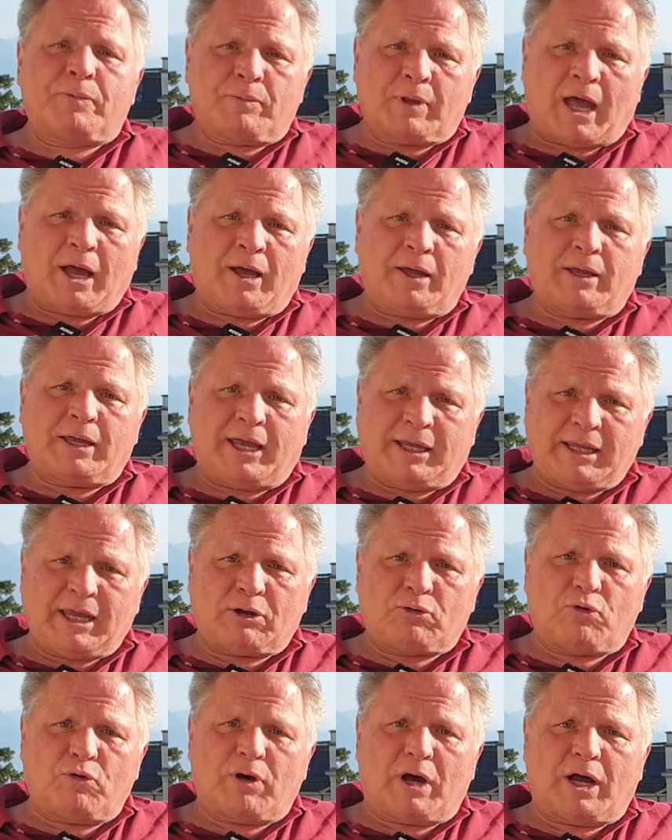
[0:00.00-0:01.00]
Hein, ayez
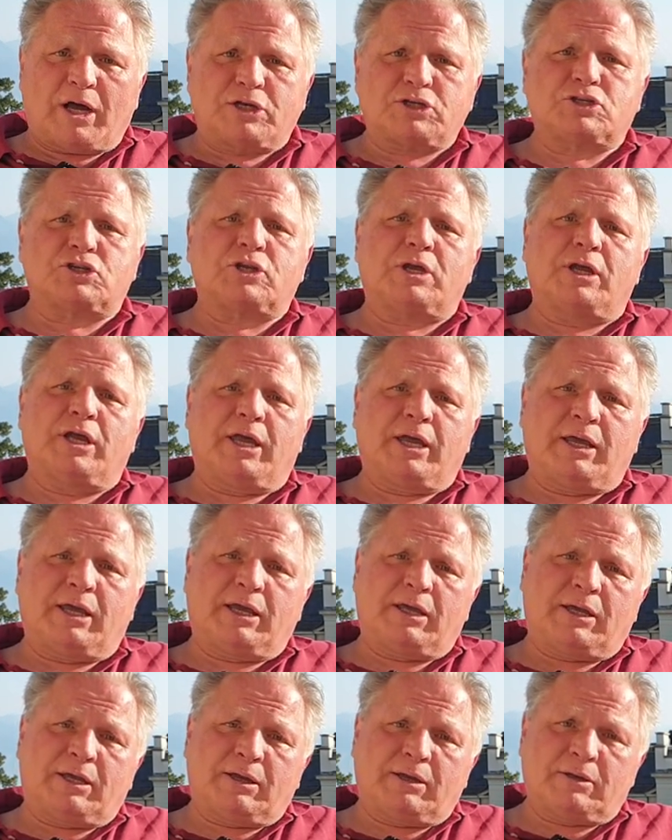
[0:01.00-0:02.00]
le courage.
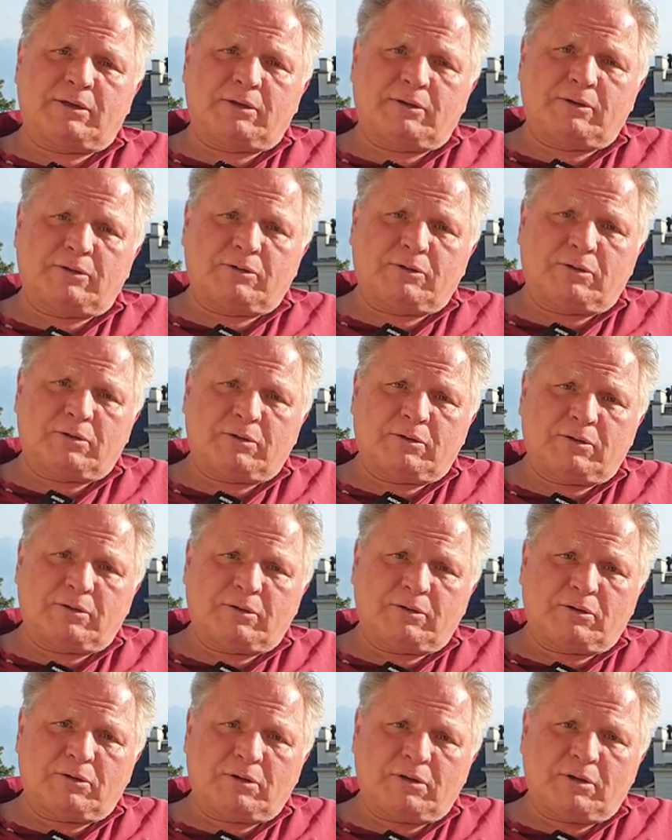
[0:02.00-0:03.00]
le
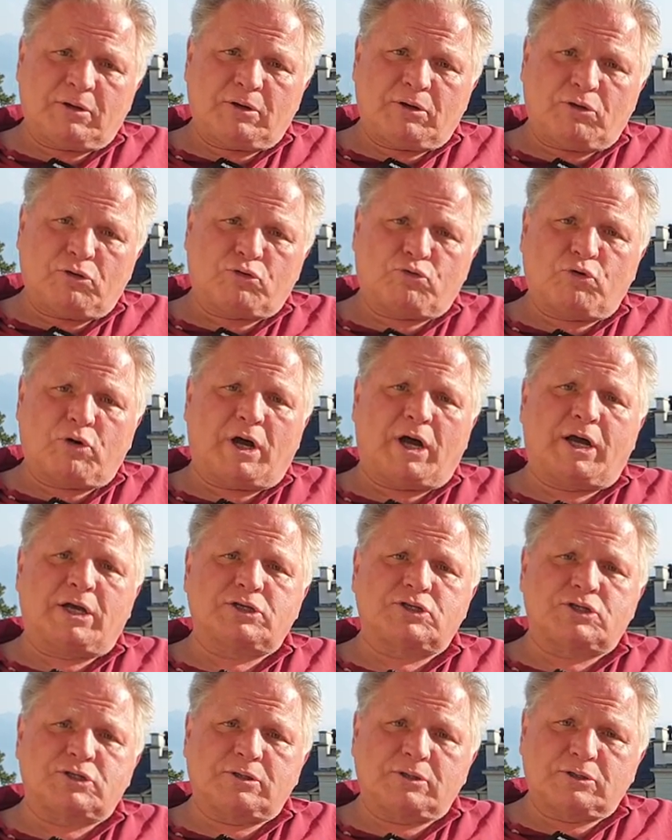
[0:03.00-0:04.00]

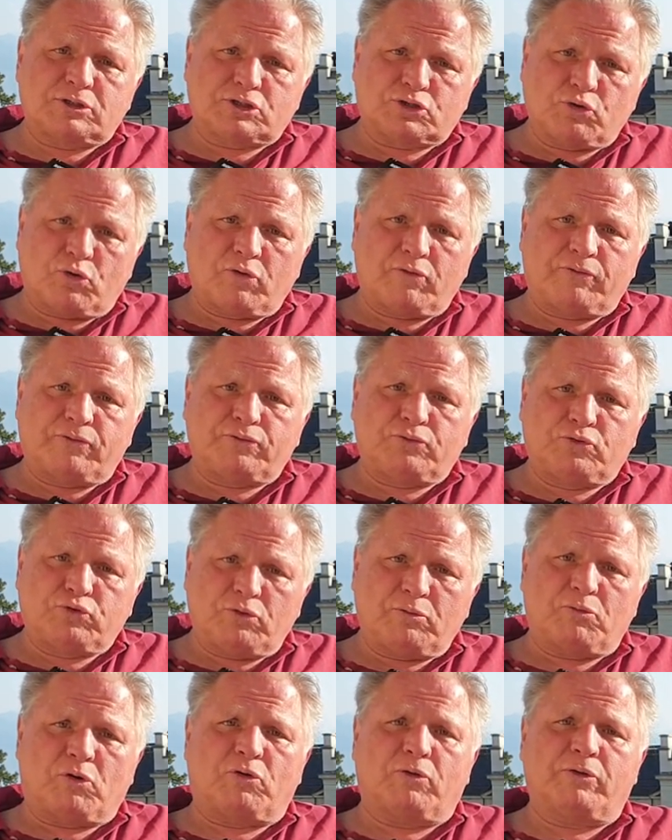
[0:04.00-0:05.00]
courage sauve
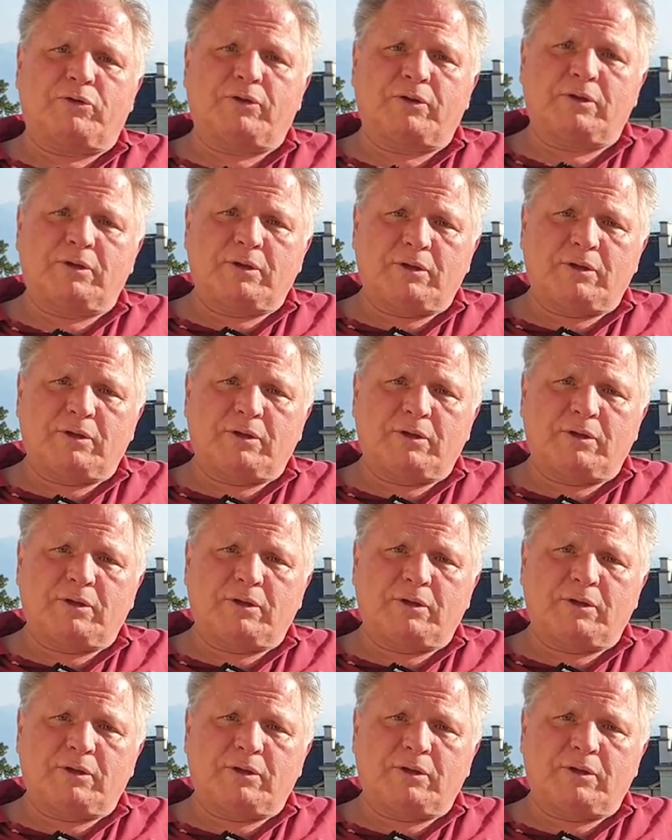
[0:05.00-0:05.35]
tout le monde.